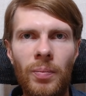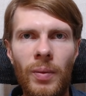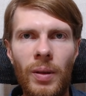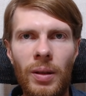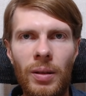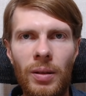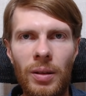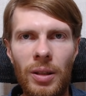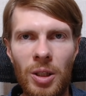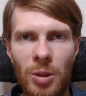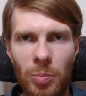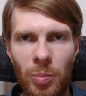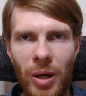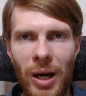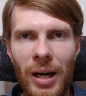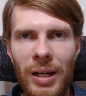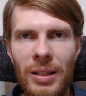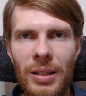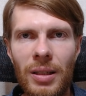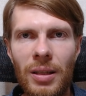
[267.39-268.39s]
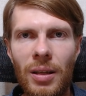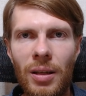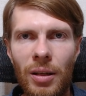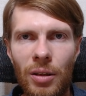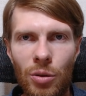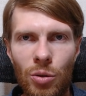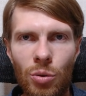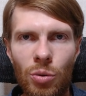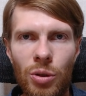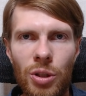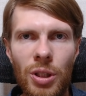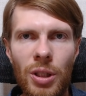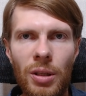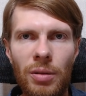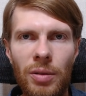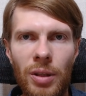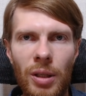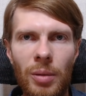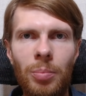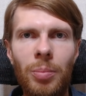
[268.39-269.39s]
э, из практики
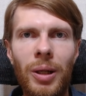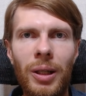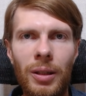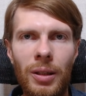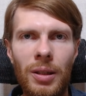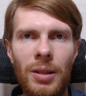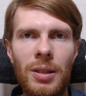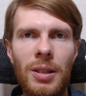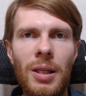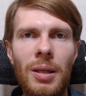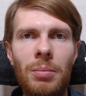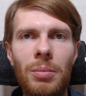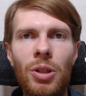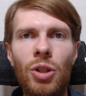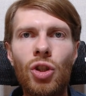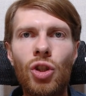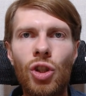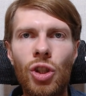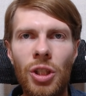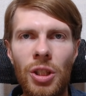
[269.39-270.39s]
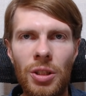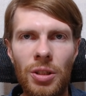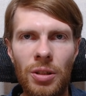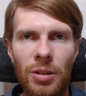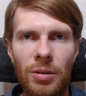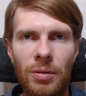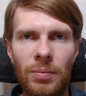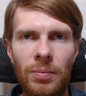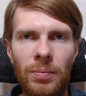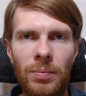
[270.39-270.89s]
консультирования по этой теме, из жизни.